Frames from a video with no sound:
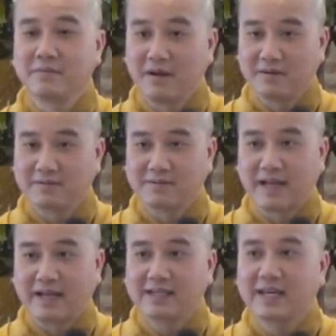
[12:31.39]
à,
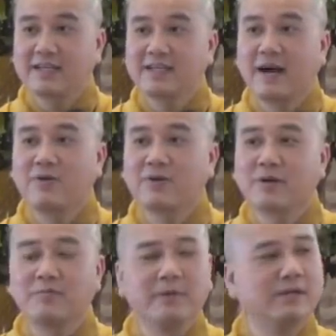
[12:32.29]
là cái trái dưa hấu đó
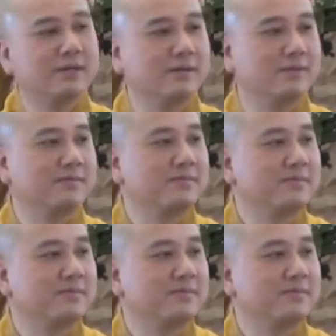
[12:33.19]
không bình thường